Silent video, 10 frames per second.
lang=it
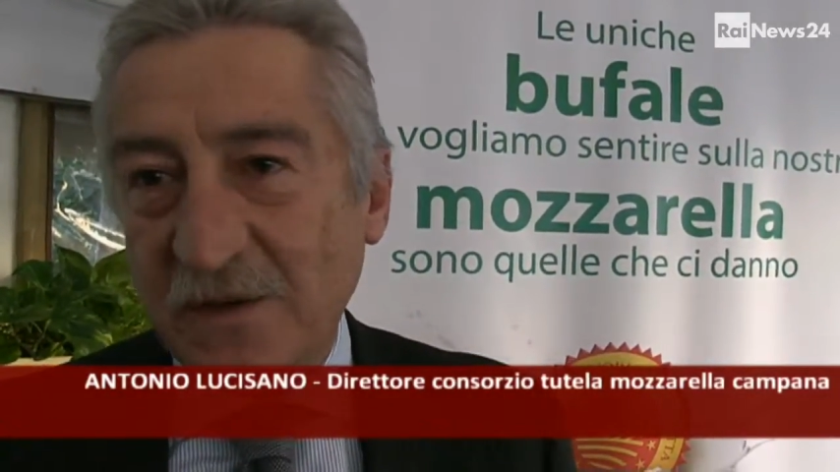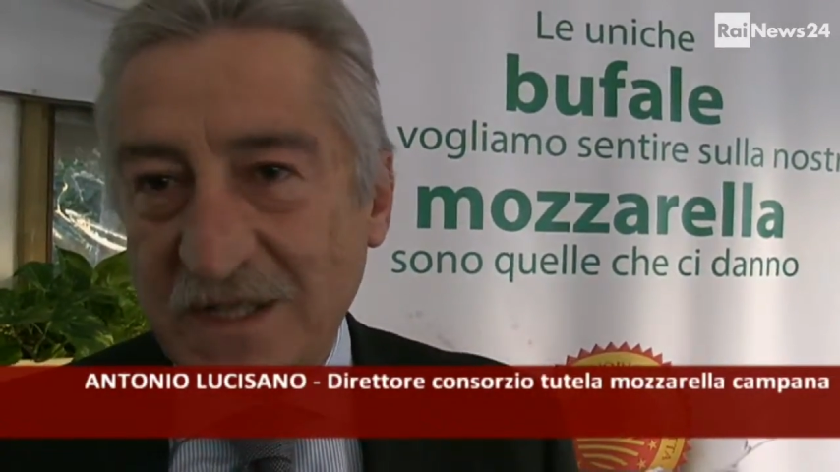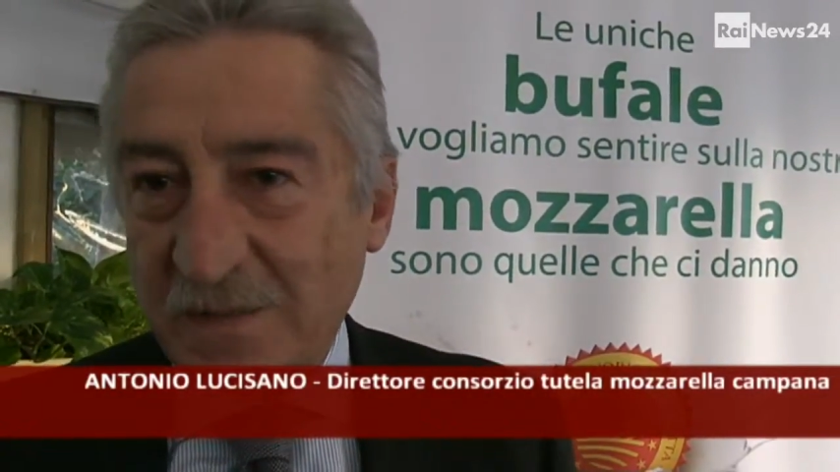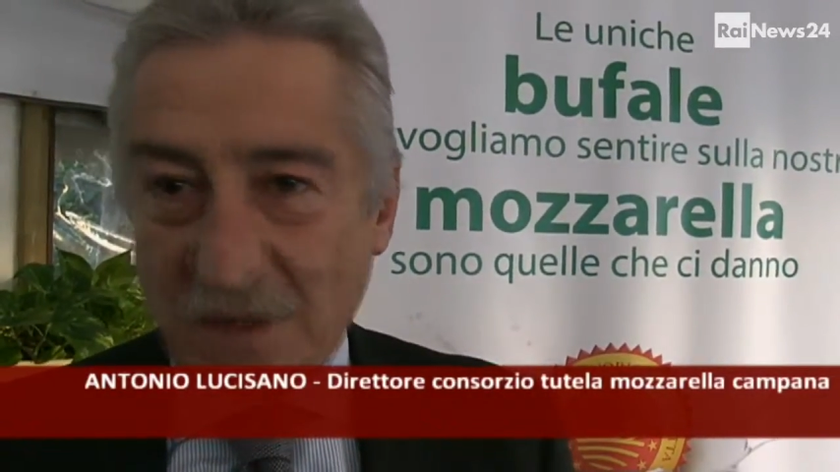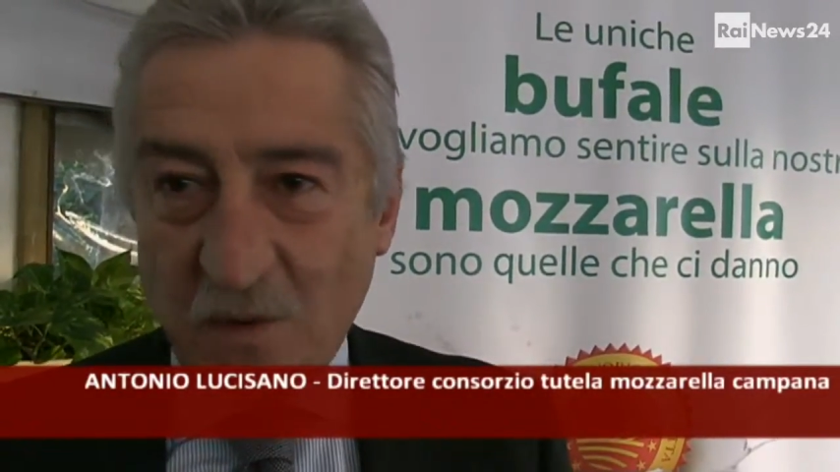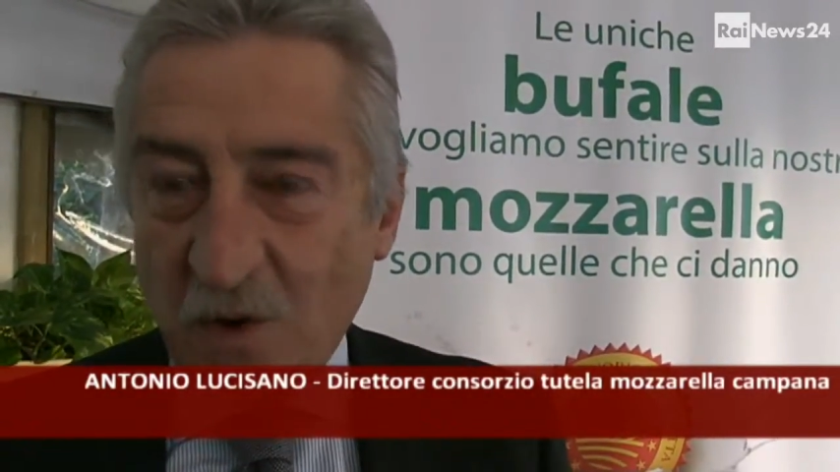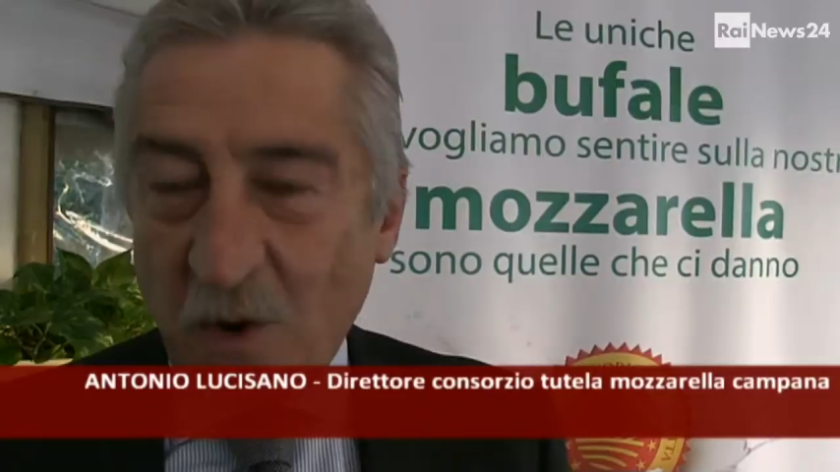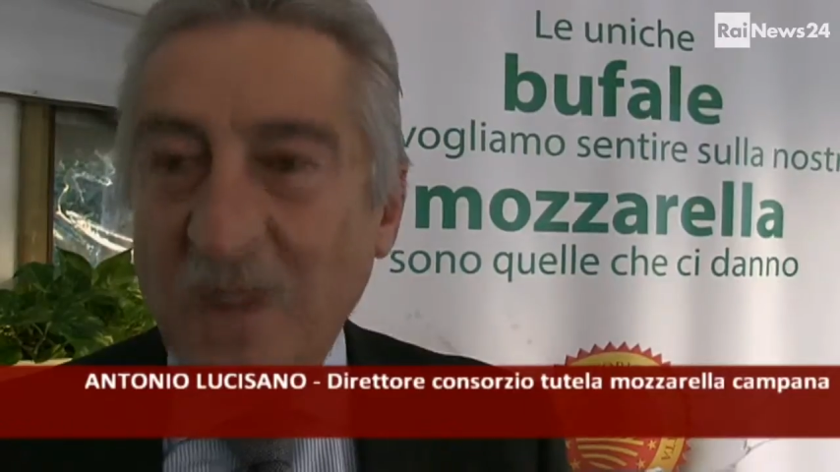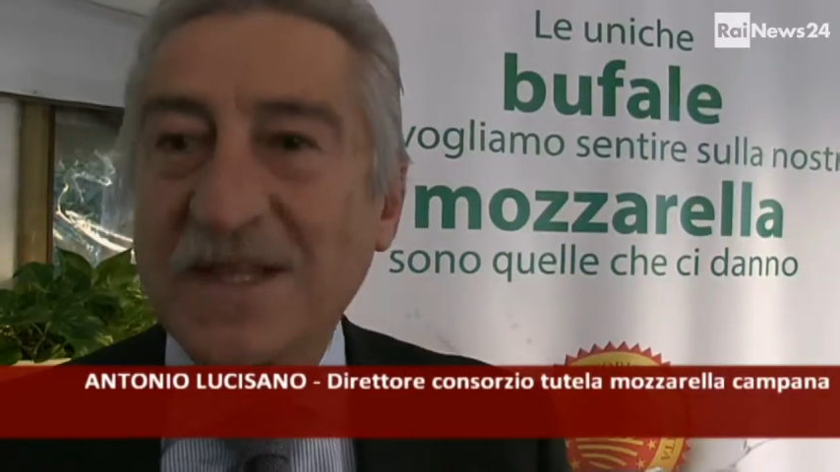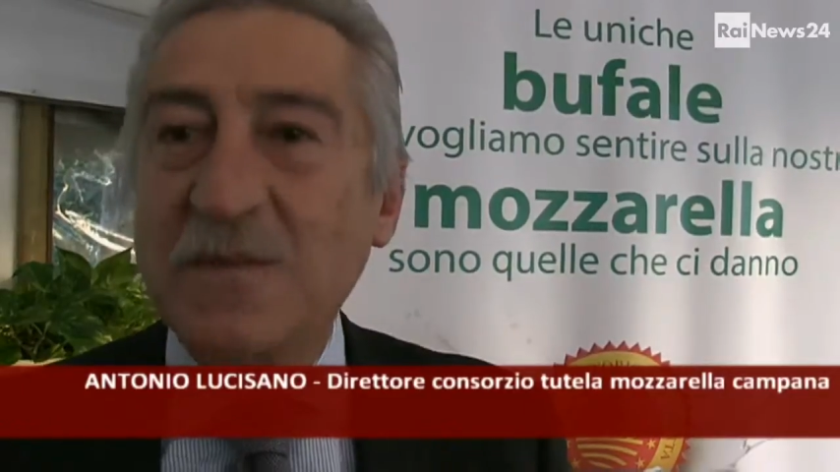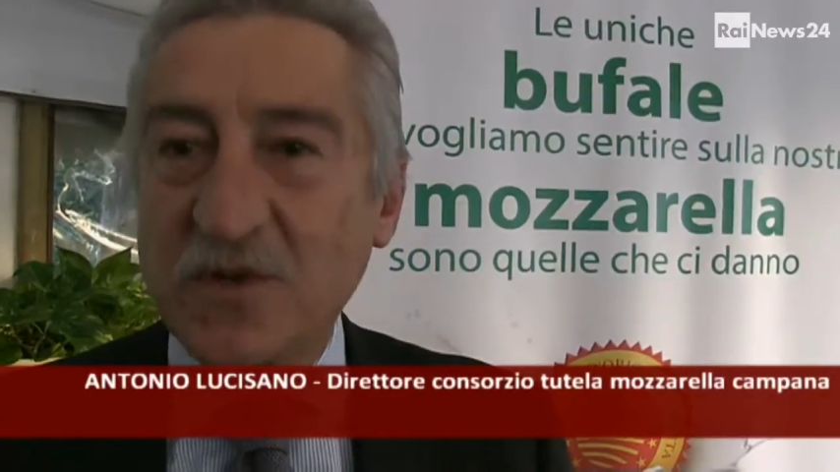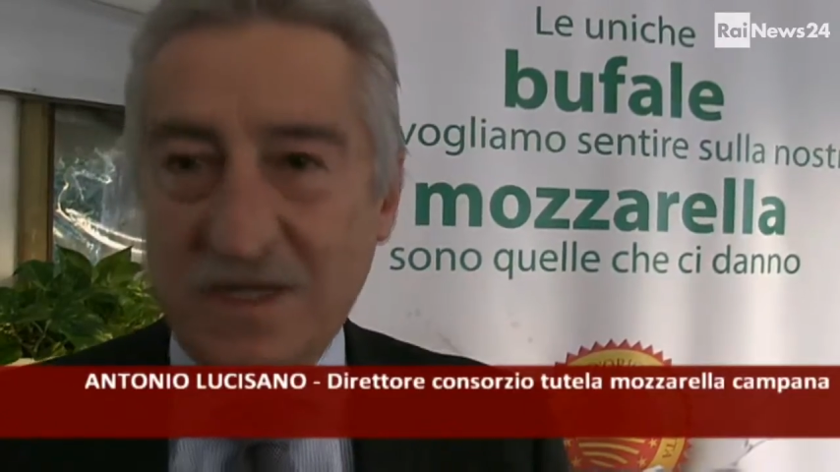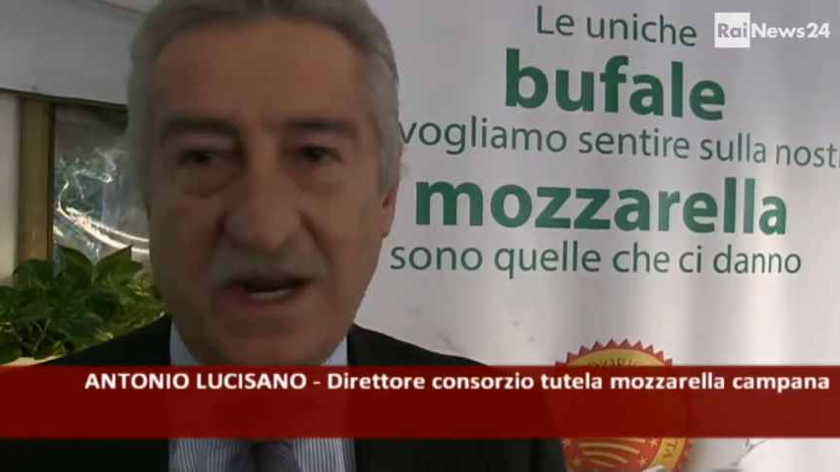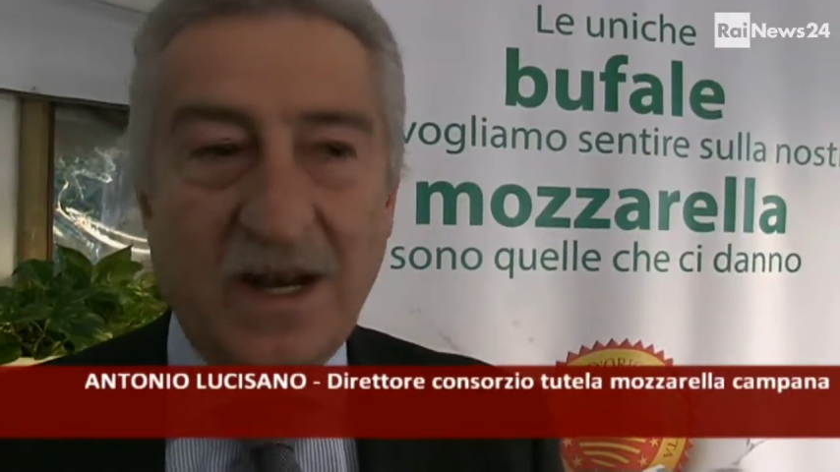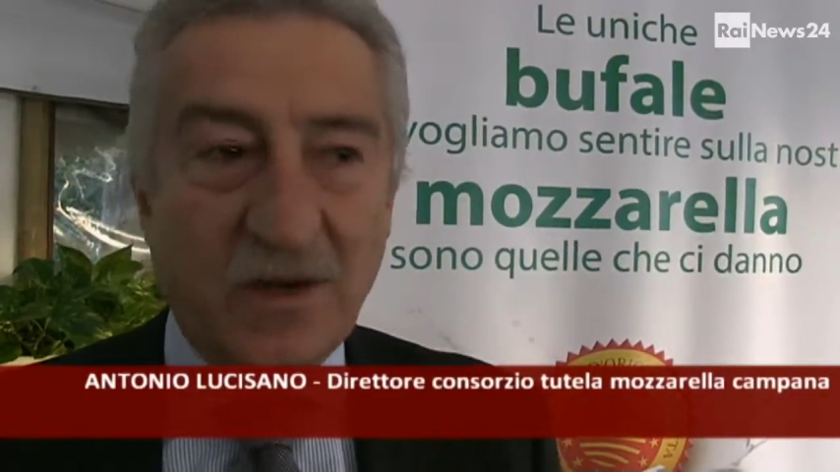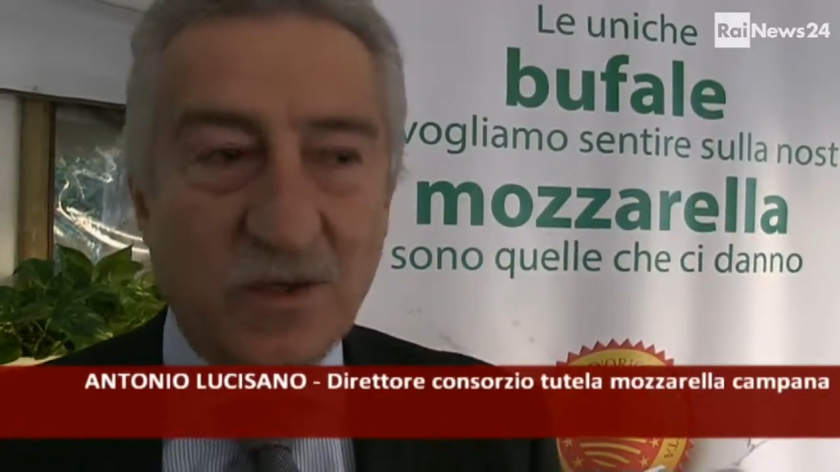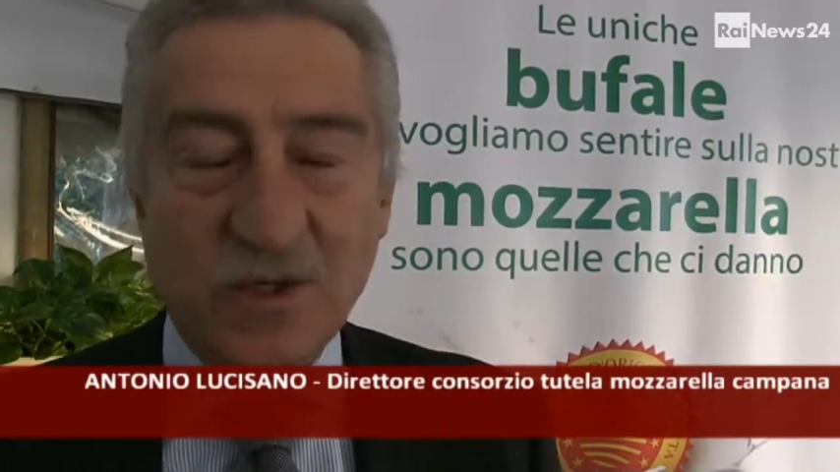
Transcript: non sappiamo come dimostrare al